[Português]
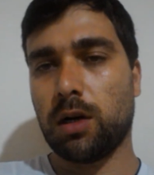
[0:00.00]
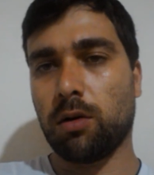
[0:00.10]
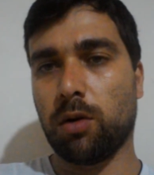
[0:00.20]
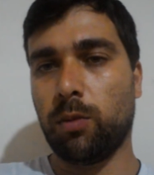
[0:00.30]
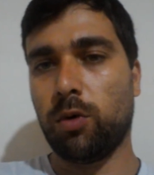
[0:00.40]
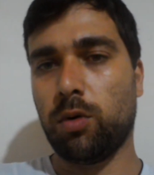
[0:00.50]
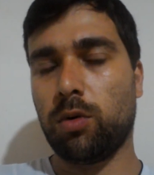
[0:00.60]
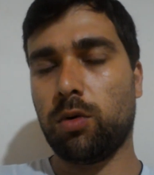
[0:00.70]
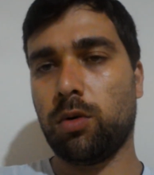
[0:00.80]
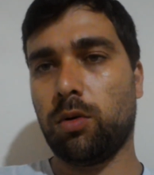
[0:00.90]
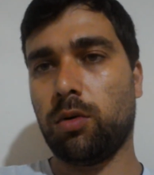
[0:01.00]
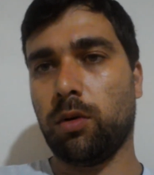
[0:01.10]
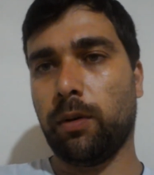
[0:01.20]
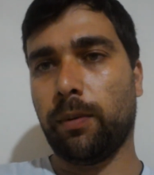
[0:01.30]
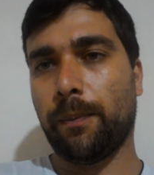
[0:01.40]

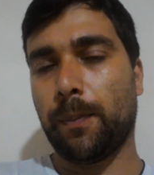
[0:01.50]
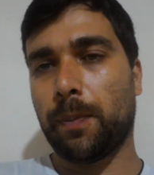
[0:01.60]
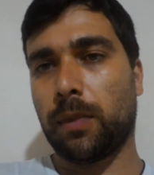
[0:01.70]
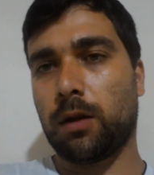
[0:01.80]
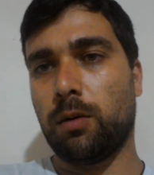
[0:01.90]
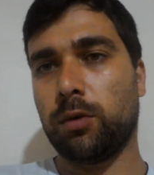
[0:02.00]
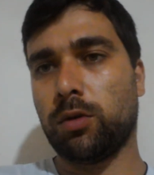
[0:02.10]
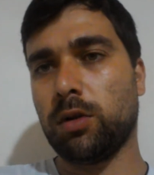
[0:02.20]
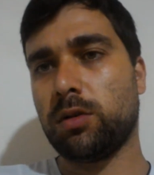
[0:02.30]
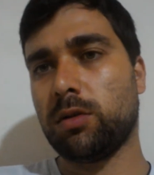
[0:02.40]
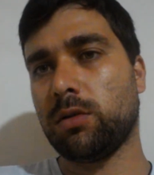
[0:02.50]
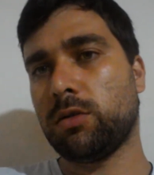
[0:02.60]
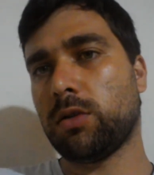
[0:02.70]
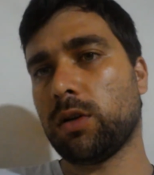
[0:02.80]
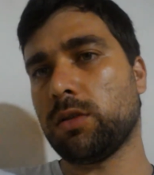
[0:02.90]
Como como todos
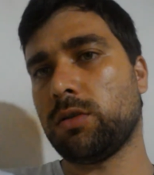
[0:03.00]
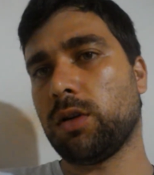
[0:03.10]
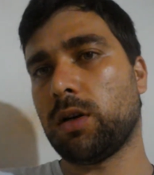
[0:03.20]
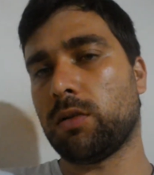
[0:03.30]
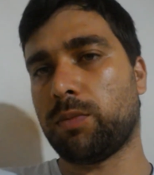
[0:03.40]
os jogos jogando,